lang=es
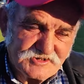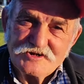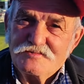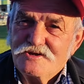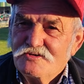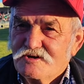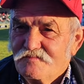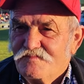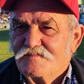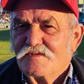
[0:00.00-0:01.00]
lo escribí yo
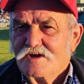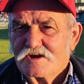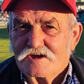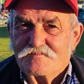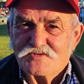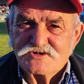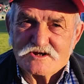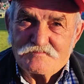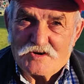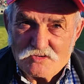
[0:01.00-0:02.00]
que,
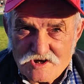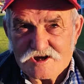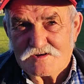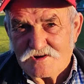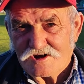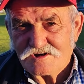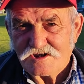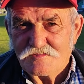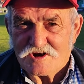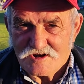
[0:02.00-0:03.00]
puse que para los carnavales
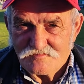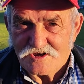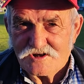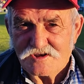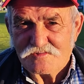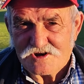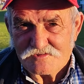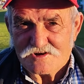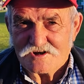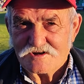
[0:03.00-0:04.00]
iba a cambiar, iba a
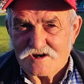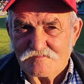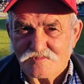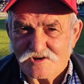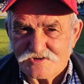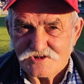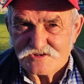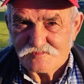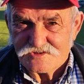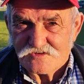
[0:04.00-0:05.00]
nevar, a
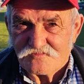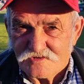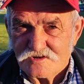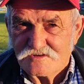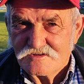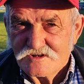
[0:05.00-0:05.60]
1200 metros fijo.